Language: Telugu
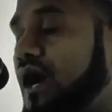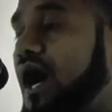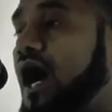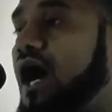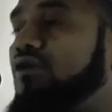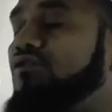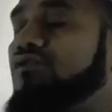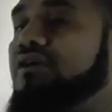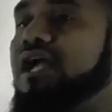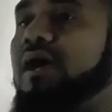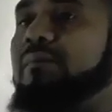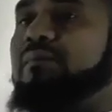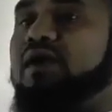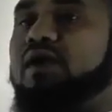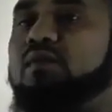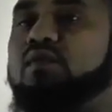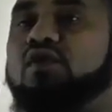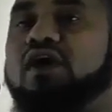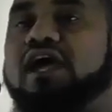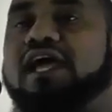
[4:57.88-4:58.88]
కారుణ్య
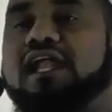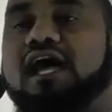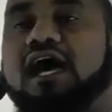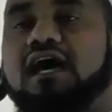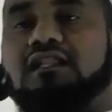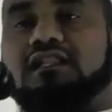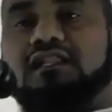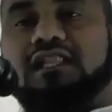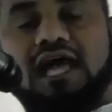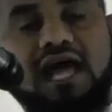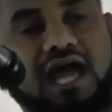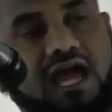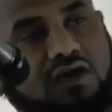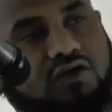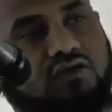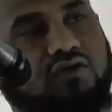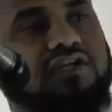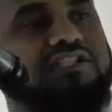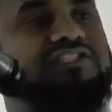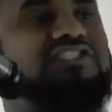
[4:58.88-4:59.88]
ప్రభు అయిన
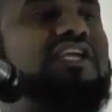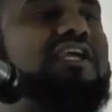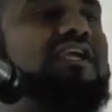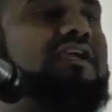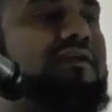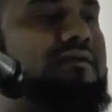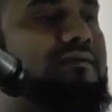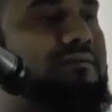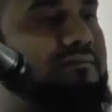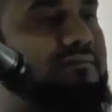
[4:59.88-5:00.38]
అల్లాహ్ గురించి